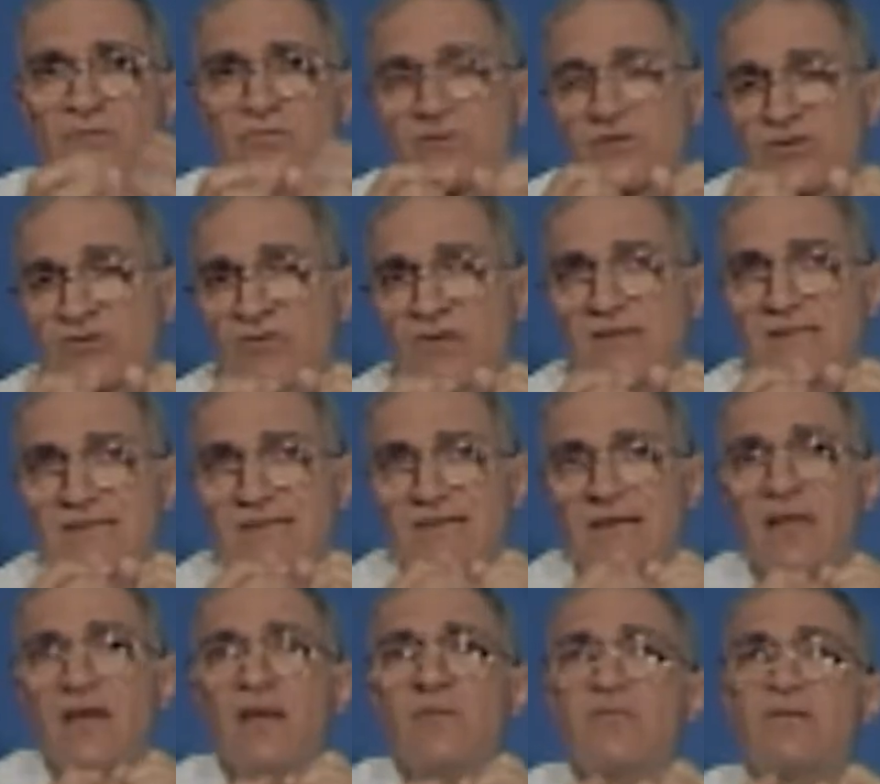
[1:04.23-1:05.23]
الجوزي شوية
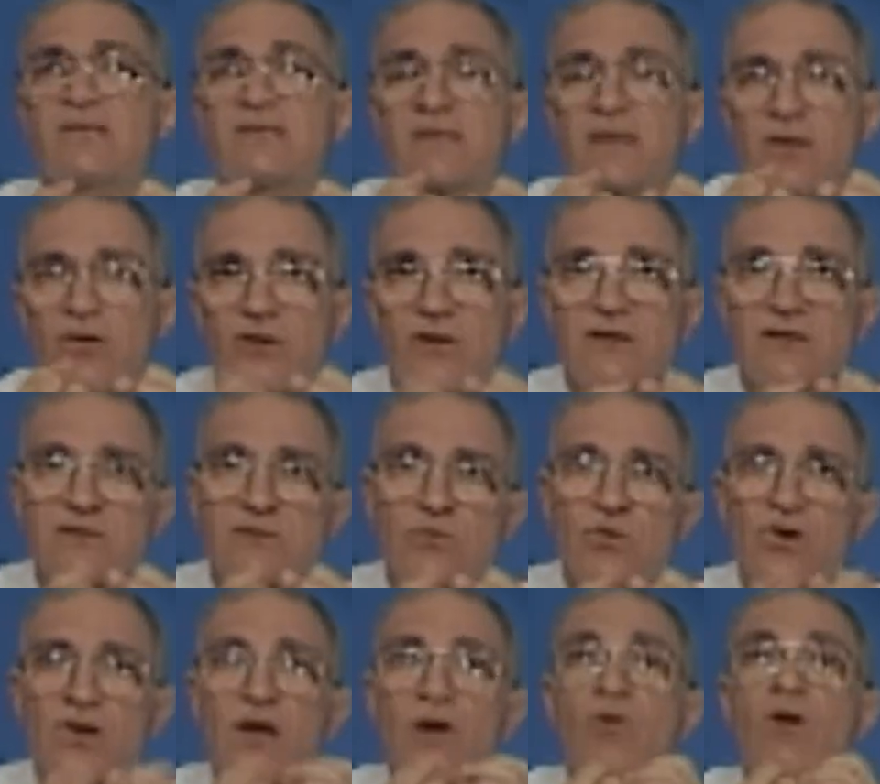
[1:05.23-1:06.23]
تزيد بس يقل
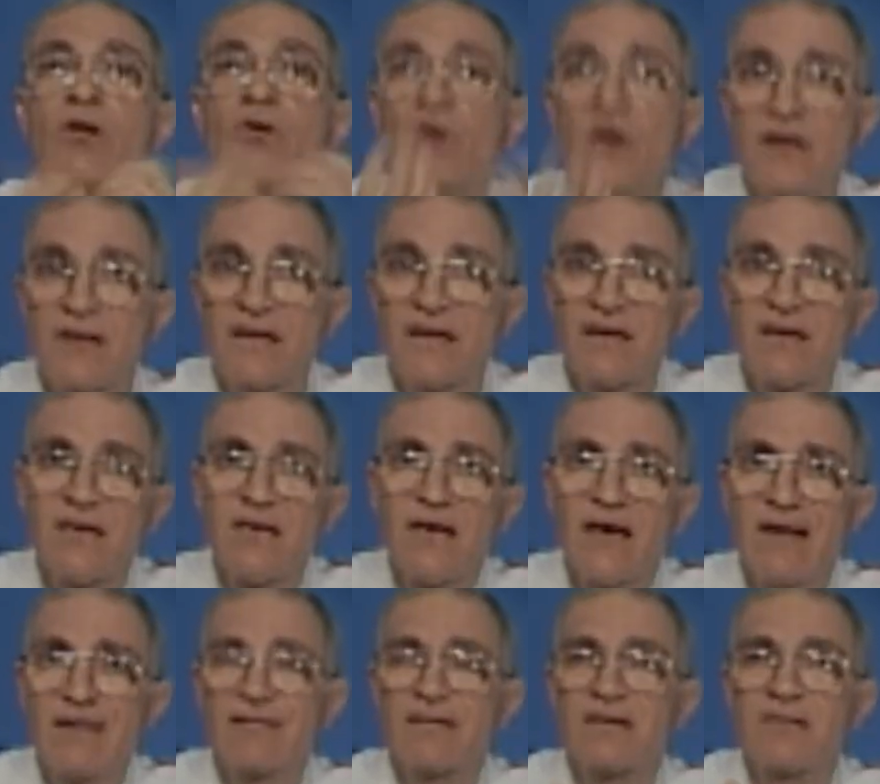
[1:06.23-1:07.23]
سمكها ولونها
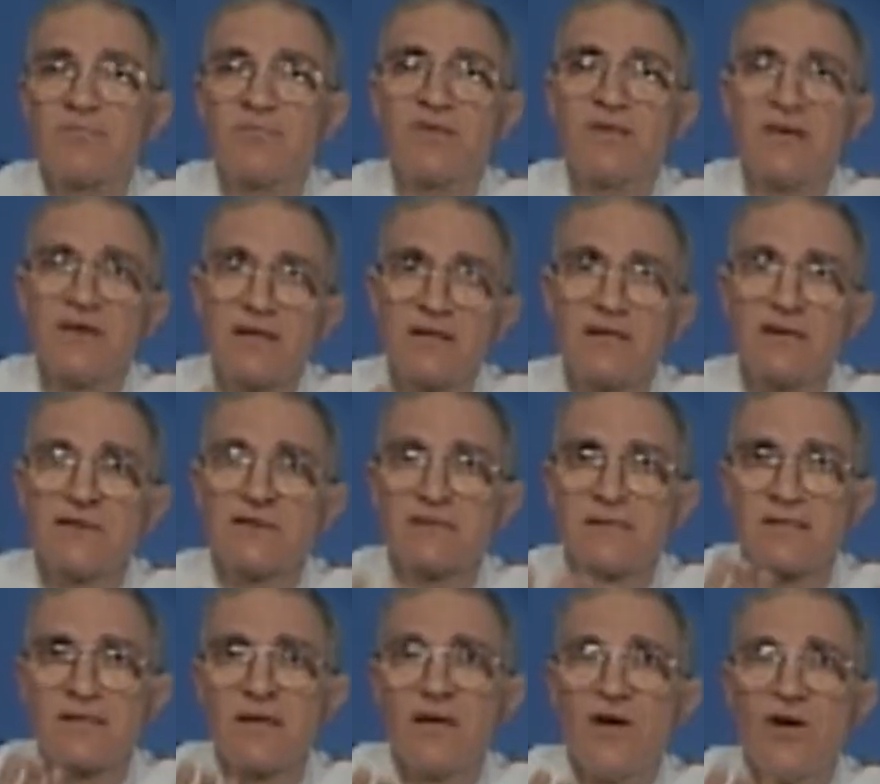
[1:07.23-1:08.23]
أيضا يبدي
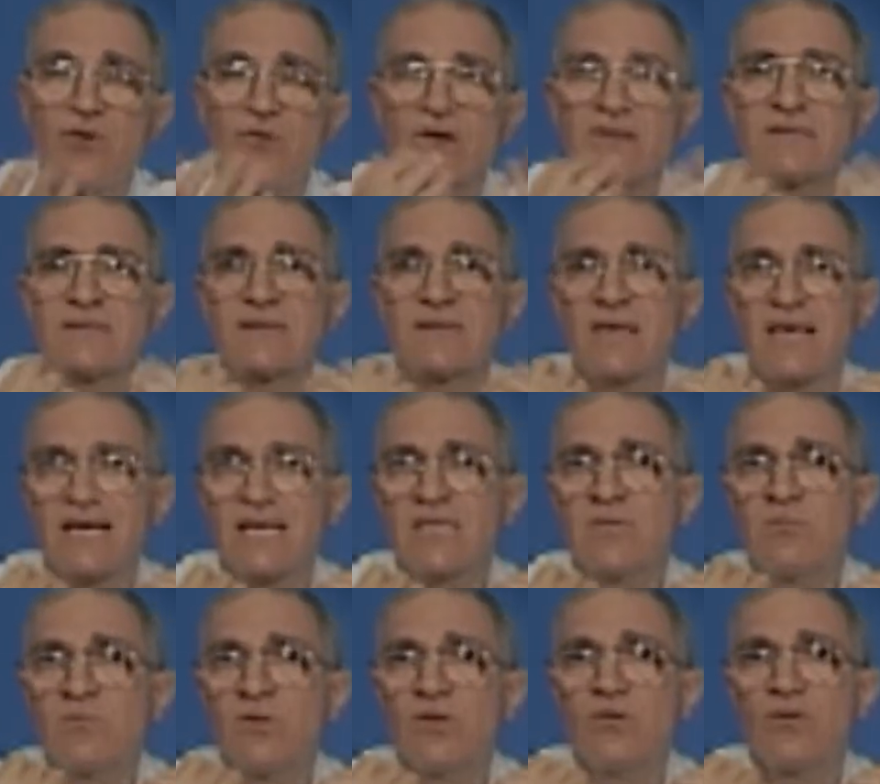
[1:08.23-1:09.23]
ينقصر ويصير
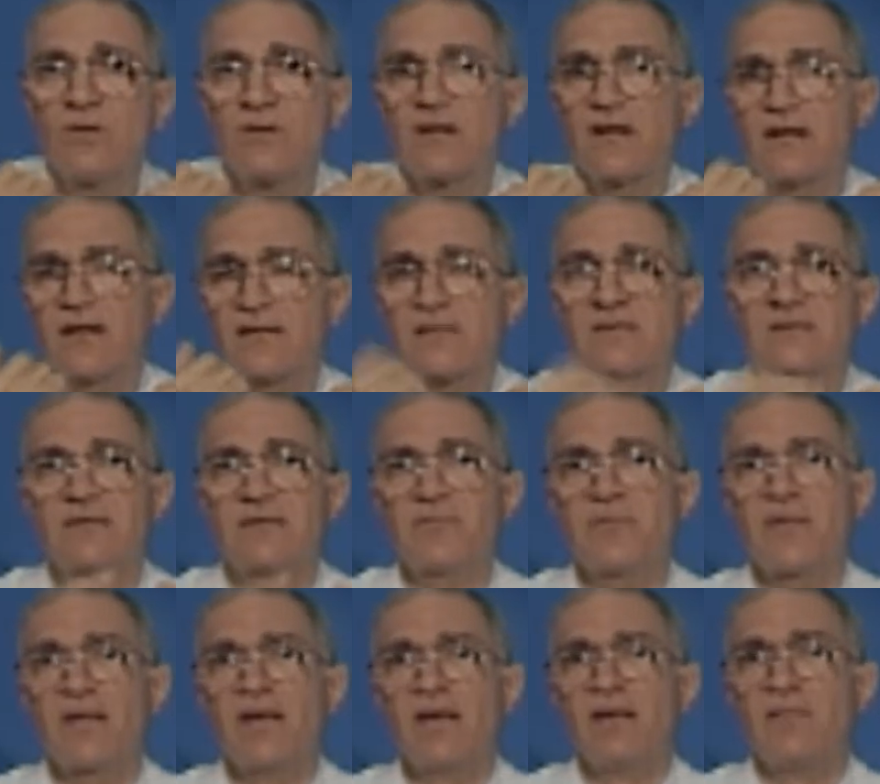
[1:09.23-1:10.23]
قريب من لون
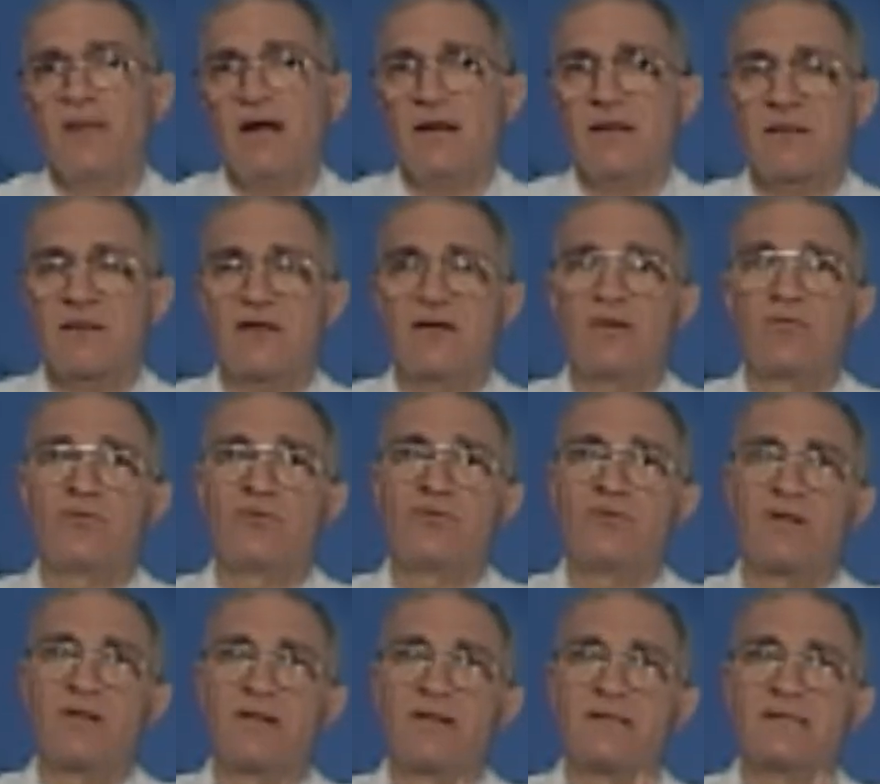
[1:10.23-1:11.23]
الجسم بحيث
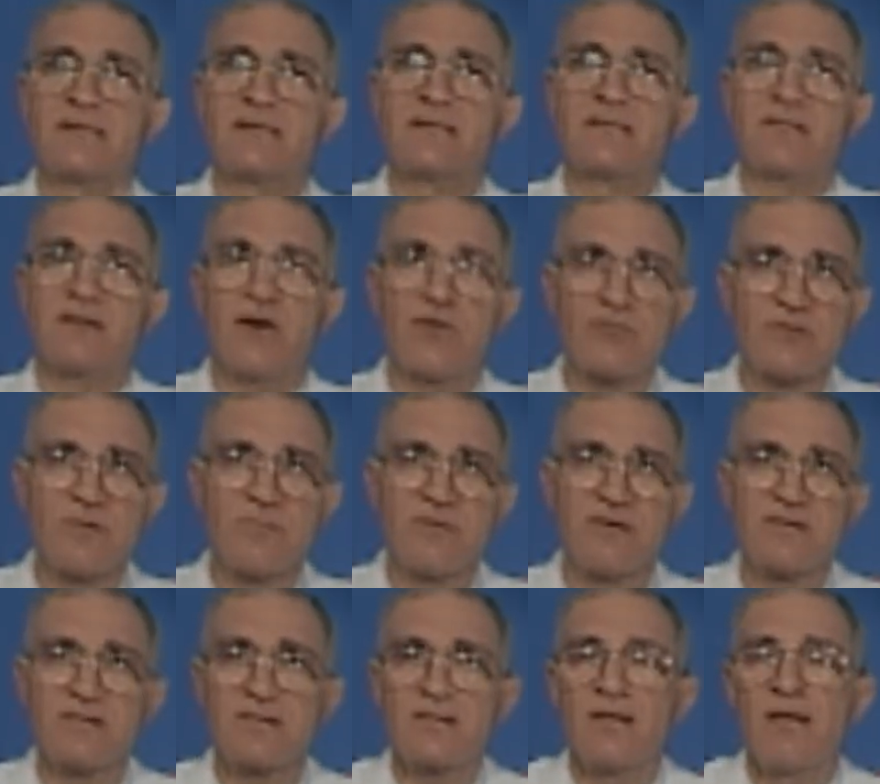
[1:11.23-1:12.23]
أنه الست أو
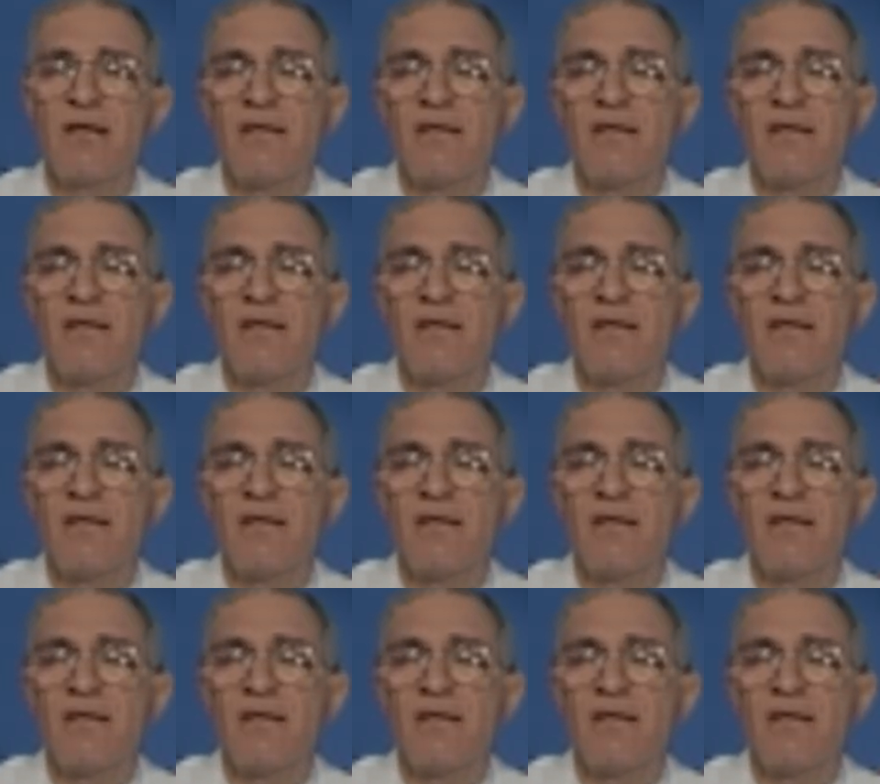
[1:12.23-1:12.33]
البنت